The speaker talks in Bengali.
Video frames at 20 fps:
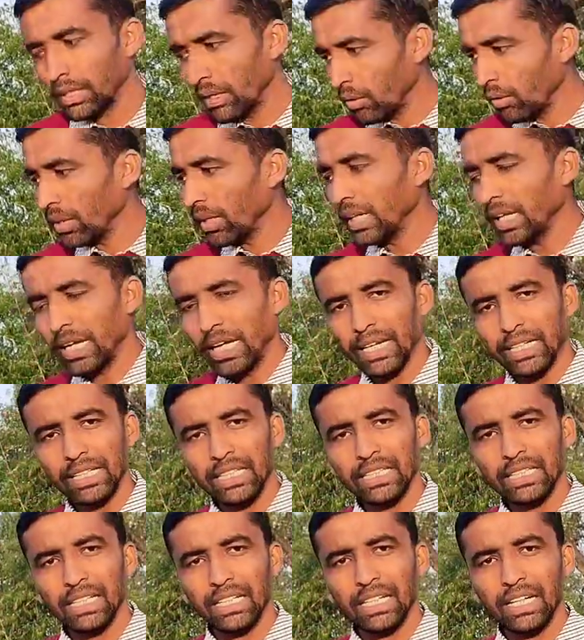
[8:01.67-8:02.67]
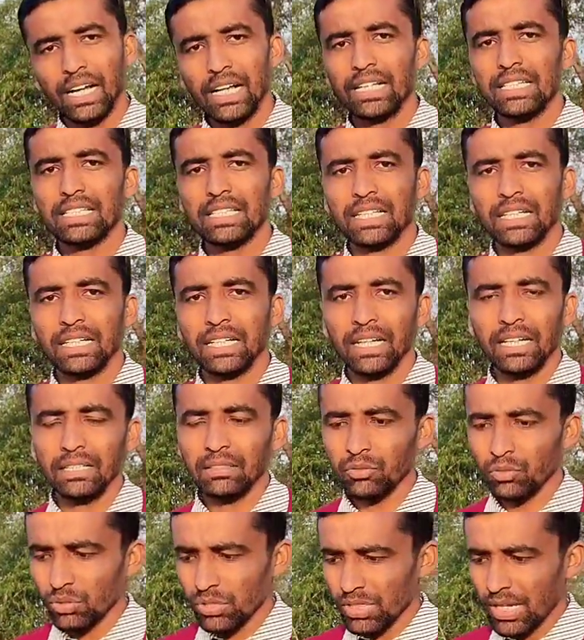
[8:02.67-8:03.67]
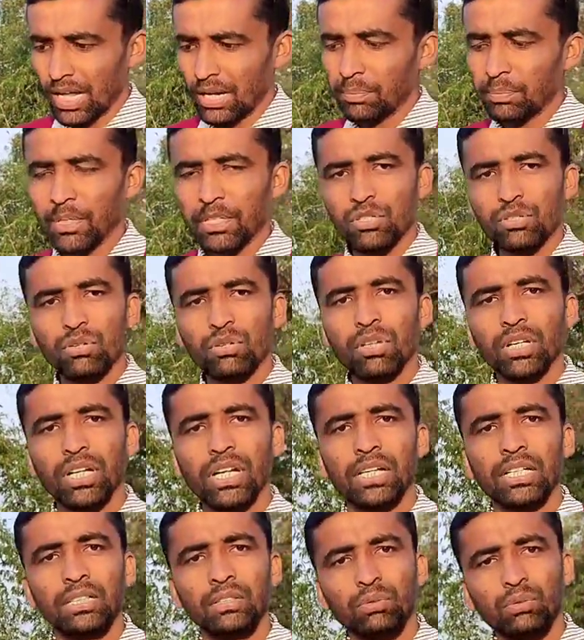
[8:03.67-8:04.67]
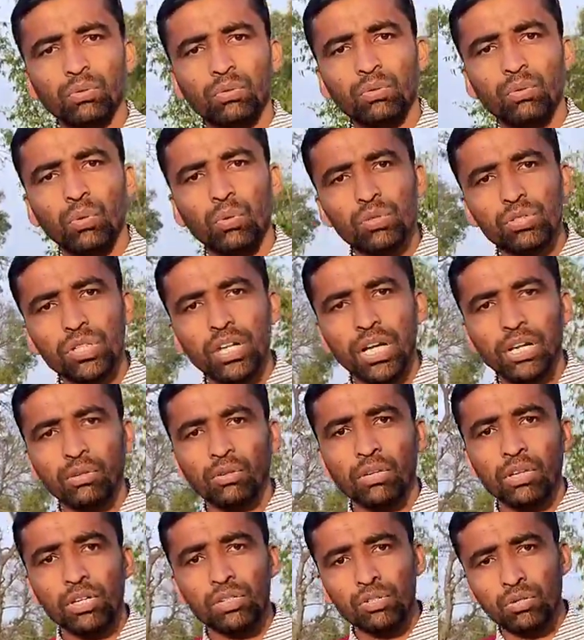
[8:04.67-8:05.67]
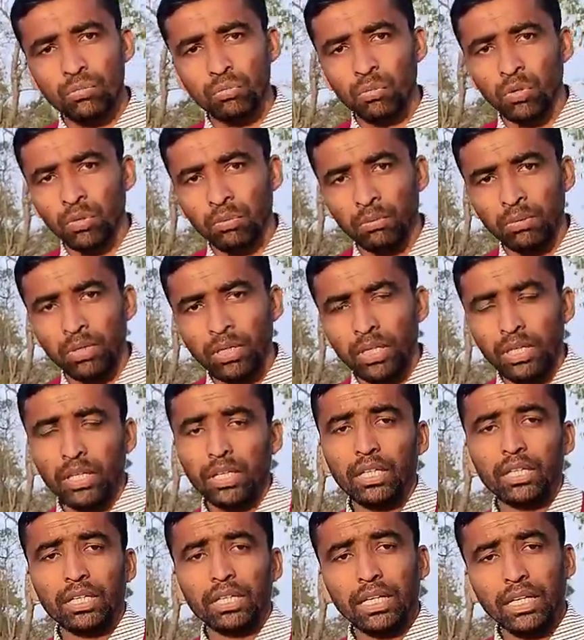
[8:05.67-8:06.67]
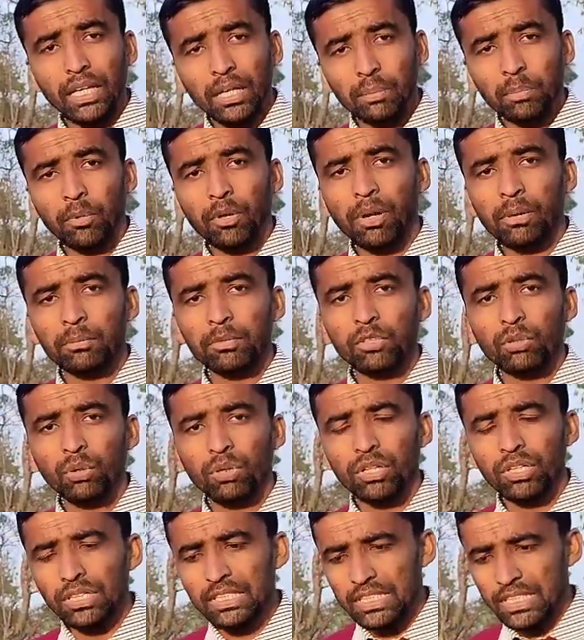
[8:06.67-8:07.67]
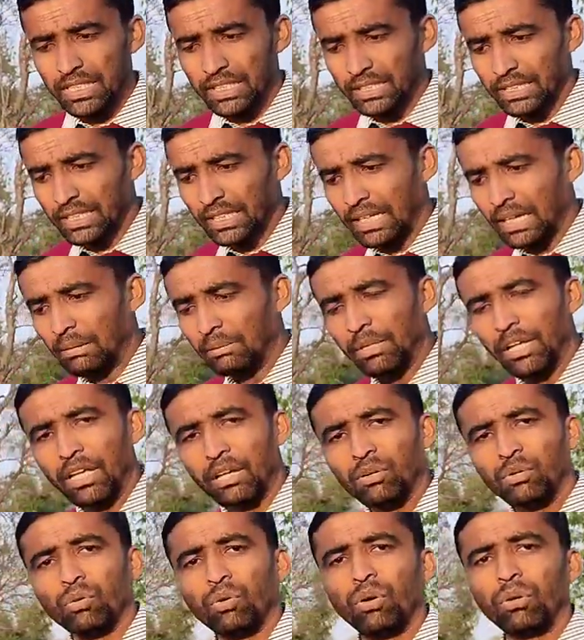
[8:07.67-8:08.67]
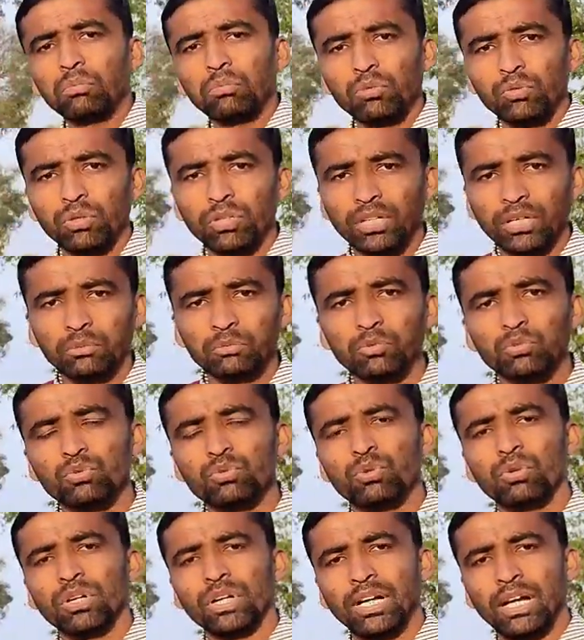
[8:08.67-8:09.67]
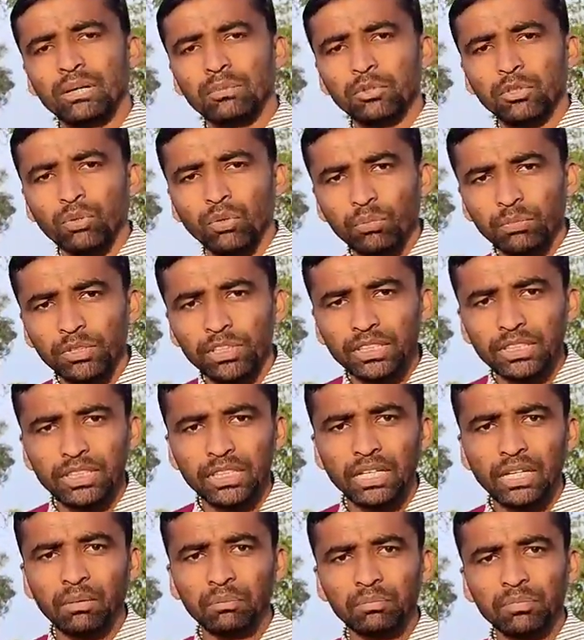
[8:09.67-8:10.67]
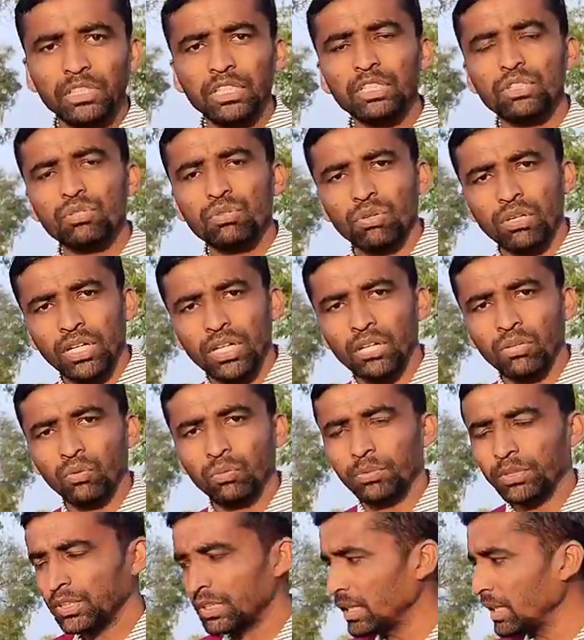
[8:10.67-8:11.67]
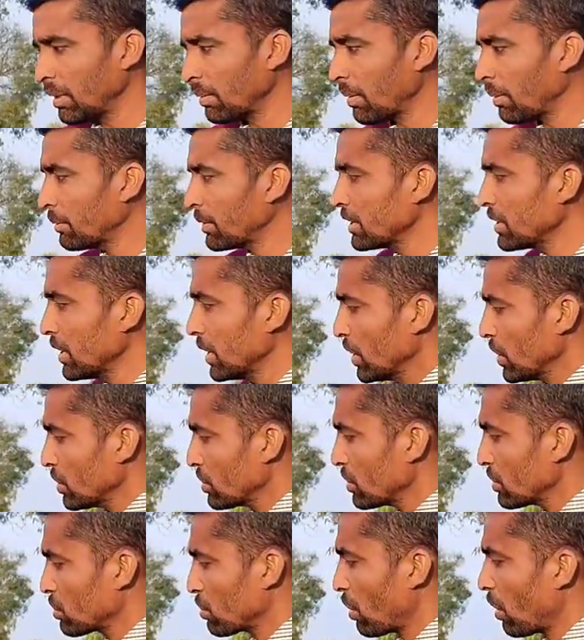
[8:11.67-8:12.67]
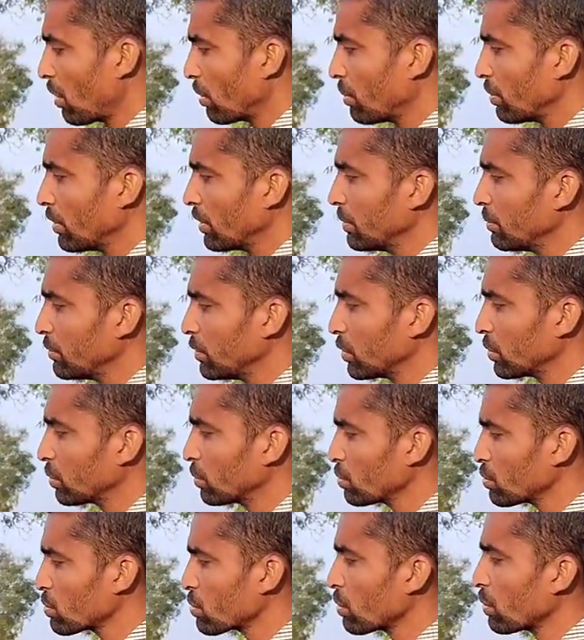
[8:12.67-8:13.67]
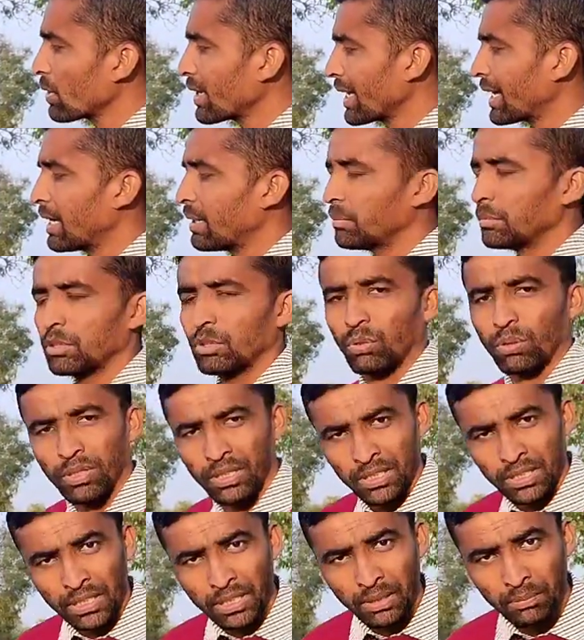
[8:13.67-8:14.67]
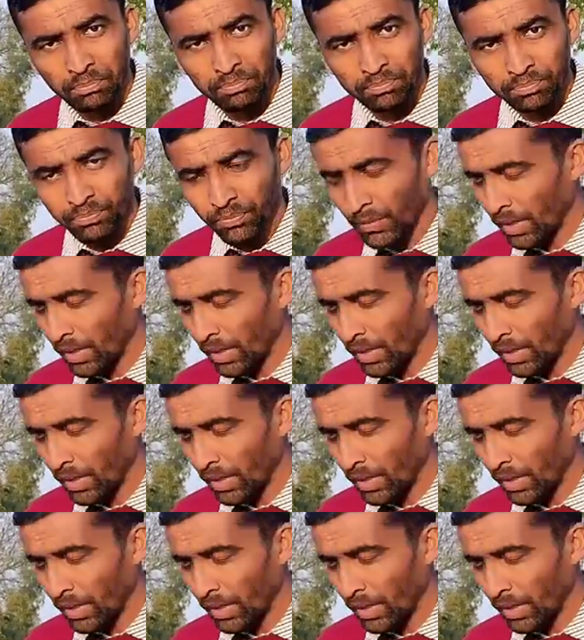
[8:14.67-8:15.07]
তাহলে এক একটা গাছ থেকে চার পাঁচশো টাকা কিন্তু রোজগার করা সম্ভব এরপর আমি ধরে নিচ্ছি এর থেকে আমি আরও কম করলাম দুশো টাকা আমি কমিয়ে দিলাম তিনশো টাকা কমিয়ে দিলাম আমি সর্বনিম্ন দুশো টাকা আমি ধরে নিলাম